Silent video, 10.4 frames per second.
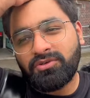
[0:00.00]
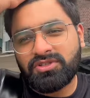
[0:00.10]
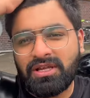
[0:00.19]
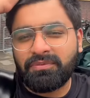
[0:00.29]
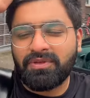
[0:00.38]
कुछ
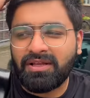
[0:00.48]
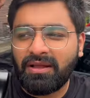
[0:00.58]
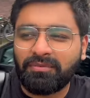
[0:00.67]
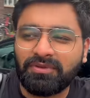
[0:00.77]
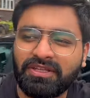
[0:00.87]
क्लिप्स अगर
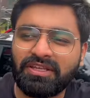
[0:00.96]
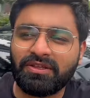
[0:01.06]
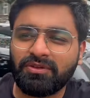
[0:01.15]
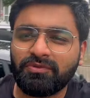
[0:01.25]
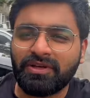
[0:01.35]
आपको दिखी
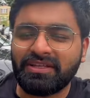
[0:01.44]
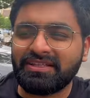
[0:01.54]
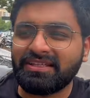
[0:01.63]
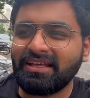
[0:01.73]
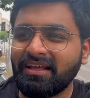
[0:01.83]
हैं तो वही
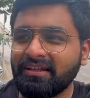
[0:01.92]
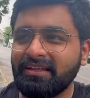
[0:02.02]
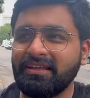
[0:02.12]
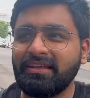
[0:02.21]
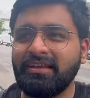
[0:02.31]
थी यार
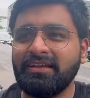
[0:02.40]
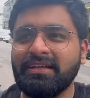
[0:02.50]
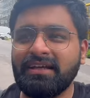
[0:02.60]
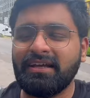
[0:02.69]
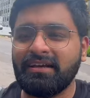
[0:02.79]
कि
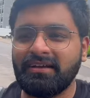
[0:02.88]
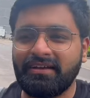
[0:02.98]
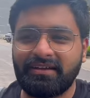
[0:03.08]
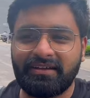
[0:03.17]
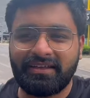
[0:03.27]

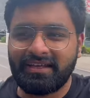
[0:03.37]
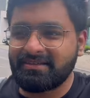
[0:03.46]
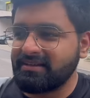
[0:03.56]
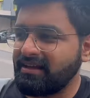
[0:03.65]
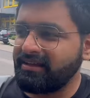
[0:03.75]

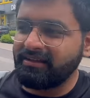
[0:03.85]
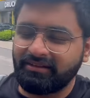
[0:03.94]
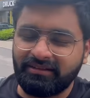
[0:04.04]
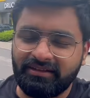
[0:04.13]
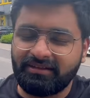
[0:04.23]
कैसा है
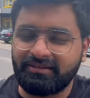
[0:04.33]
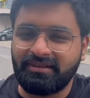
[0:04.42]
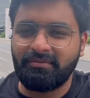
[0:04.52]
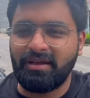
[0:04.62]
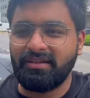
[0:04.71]
अंदर
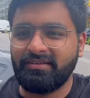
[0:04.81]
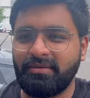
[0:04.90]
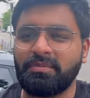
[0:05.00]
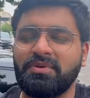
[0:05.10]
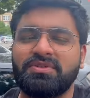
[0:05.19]
सामान
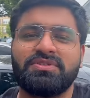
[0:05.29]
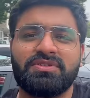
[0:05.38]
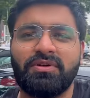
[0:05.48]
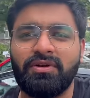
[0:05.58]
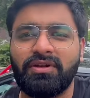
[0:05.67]
सब
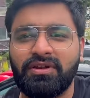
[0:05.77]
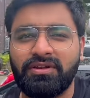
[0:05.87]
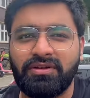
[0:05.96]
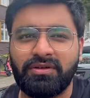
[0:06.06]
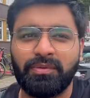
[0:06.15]
कुछ और
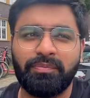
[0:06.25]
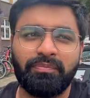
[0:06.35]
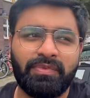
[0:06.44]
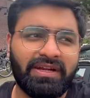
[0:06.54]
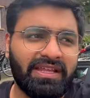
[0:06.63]

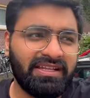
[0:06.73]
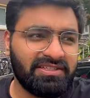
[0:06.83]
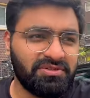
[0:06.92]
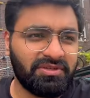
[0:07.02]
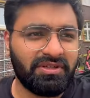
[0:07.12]

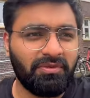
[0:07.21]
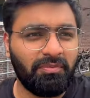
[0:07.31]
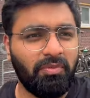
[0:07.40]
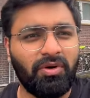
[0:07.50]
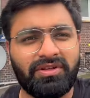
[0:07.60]
मटेरियल्स uh, जो थे वो
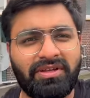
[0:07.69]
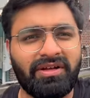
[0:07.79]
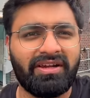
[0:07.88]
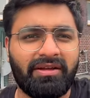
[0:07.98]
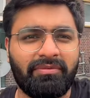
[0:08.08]
बहुत ही
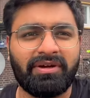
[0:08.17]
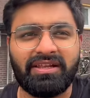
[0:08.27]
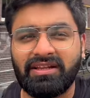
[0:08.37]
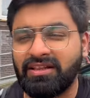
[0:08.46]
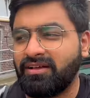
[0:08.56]
घटिया
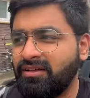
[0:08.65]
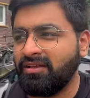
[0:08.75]
मटेरियल था